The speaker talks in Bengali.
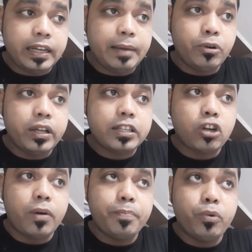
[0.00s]
এবং
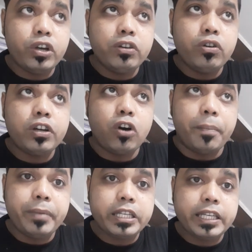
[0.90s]
সব বইগুলোই
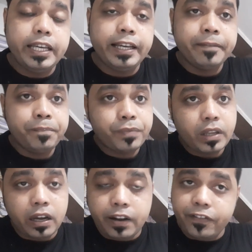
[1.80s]
কম বেশি
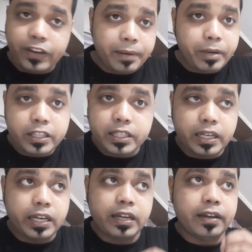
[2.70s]
ভেরি মাচ
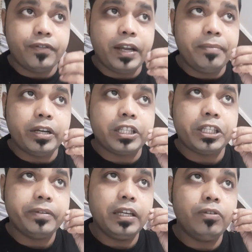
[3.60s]
ভেরি মাচ
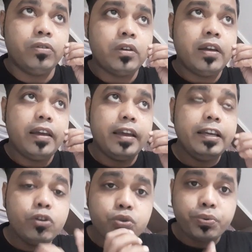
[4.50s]
ইউনো
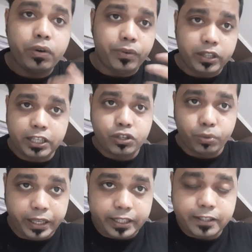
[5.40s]
ইউজফুল ফর দ্য
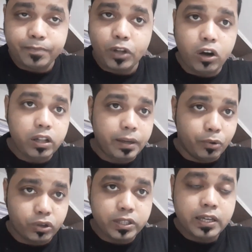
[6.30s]
স্টুডেন্টস অল দ্য
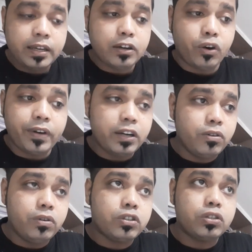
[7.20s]
বুকস
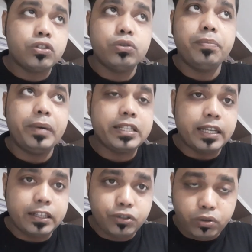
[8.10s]
নভেলগুলো তো শুধু
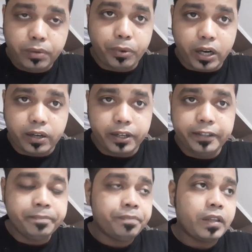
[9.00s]
প্লেজারের জন্যই পড়া হয়
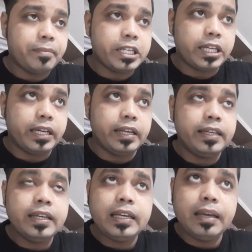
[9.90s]
বেসিক্যালি
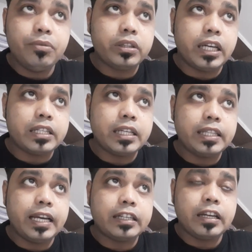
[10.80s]
এবং তার
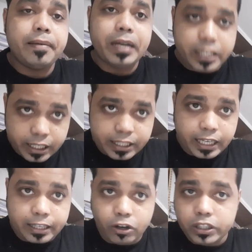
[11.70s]
সাথে একটা মেসেজ
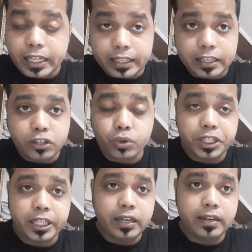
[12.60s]
থাকে অর্থাৎ একটা
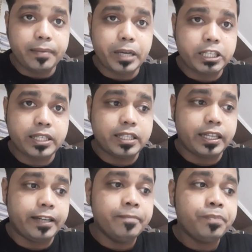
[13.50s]
সোশিয়াল মেসেজ
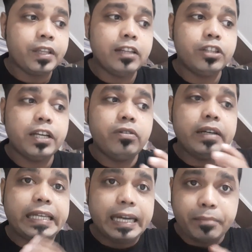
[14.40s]
থাকে কিন্তু যেগুলো
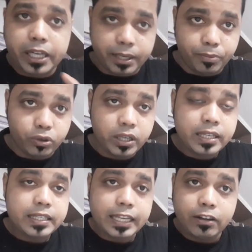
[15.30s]
গ্রামারের বুক
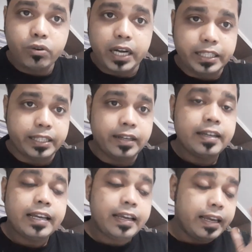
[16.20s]
সেগুলো কাজের
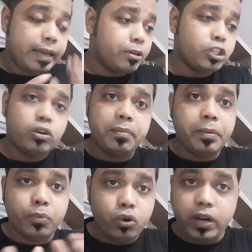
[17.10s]
এবার চলো
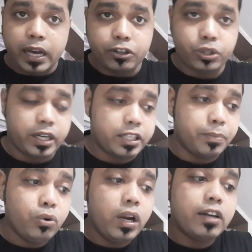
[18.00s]
আমি মূল আলোচনা আছি
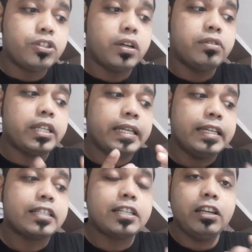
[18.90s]
মূল আলোচনা হচ্ছে
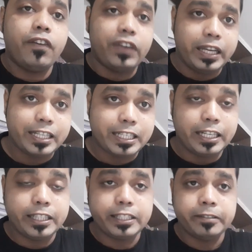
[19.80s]
হিস্ট্রি অফ ইংলিশ
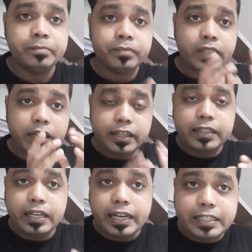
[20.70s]
লিটারেচার তাহলে
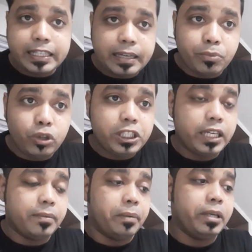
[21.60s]
গাইজ যেটা
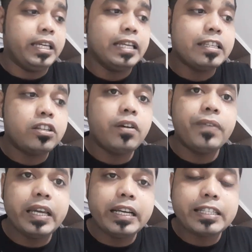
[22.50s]
বলছিলাম আমি হিস্ট্রি অফ
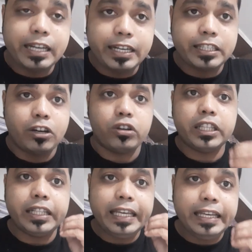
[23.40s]
ইংলিশ লিটারেচার
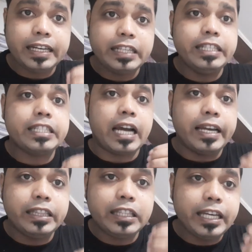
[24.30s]
অর্থাৎ ইংরাজি
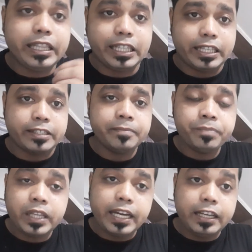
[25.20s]
সাহিত্যের ইতিহাস
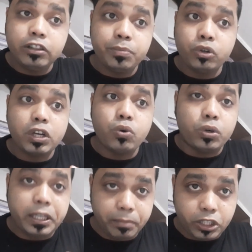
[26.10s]
এটা কিন্তু মোটেও
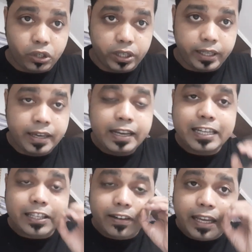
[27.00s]
কঠিন বিষয় নয়
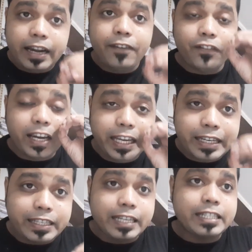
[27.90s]
ইটস রিয়েলি ভেরি
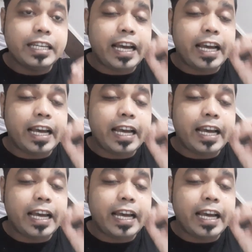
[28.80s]
ইন্টারেস্টিং